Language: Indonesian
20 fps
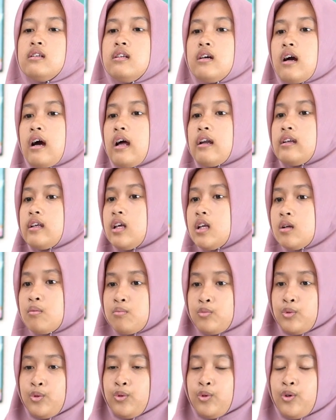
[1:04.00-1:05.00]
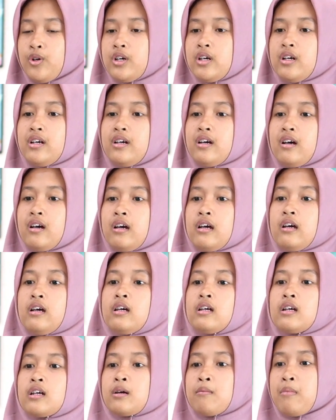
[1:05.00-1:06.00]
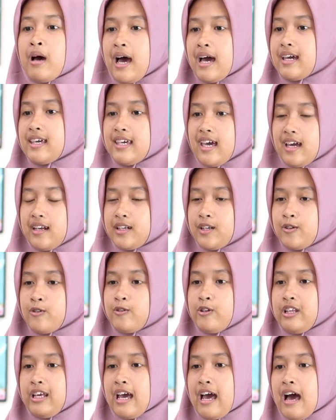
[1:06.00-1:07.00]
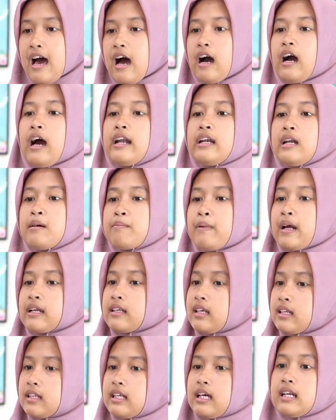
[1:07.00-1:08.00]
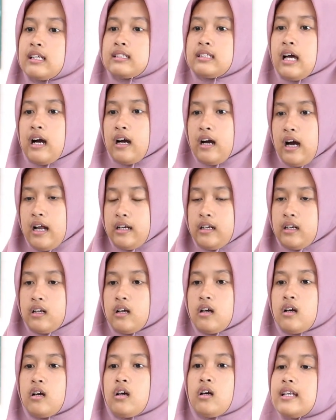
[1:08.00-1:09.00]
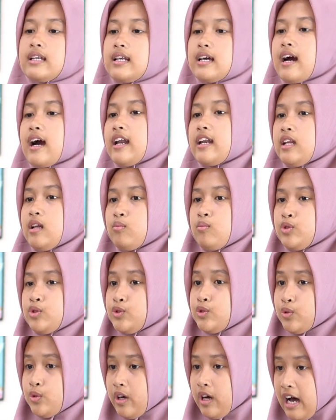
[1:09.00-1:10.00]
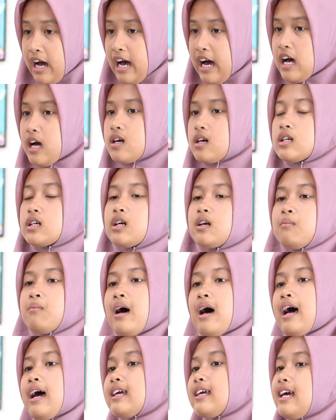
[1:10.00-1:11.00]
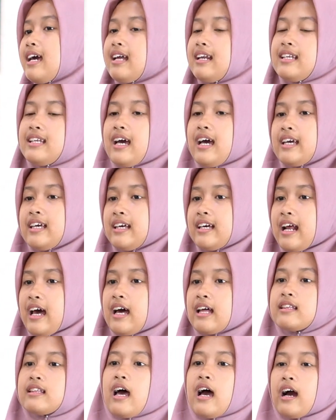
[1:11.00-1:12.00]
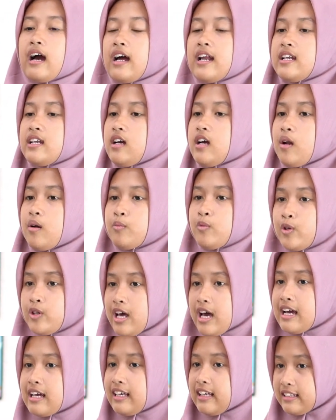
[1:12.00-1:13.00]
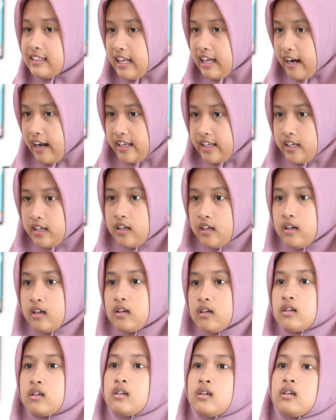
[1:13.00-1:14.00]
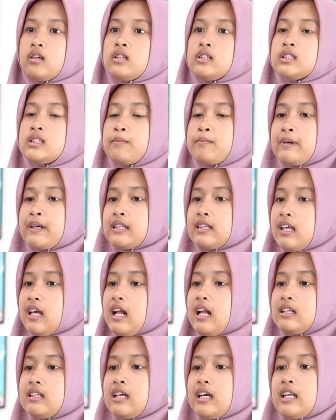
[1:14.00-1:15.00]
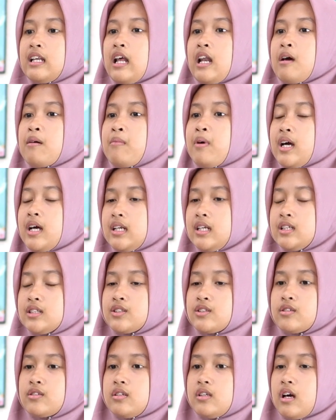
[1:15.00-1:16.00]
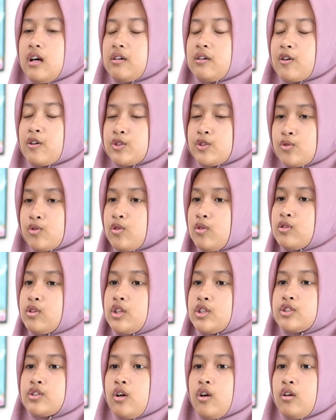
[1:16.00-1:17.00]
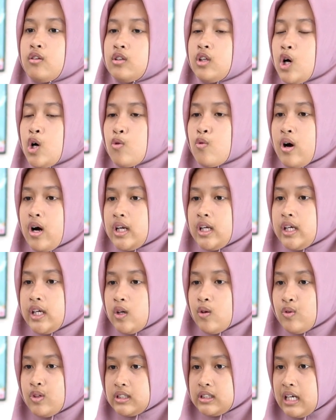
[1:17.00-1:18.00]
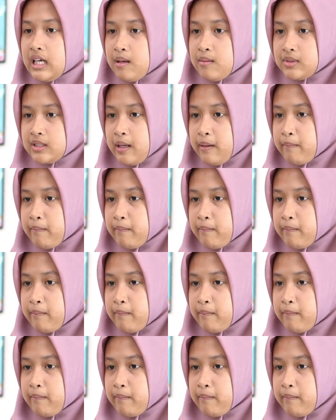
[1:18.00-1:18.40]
dengan ilmu, kebahagiaan di dunia akan dapat kita rasakan. Dengan ilmu juga, kebahagiaan di akhirat akan dengan mudah kita raih. Seperti halnya dalam hadis yang Rasulullah Shallallahu Alaihi Wasallam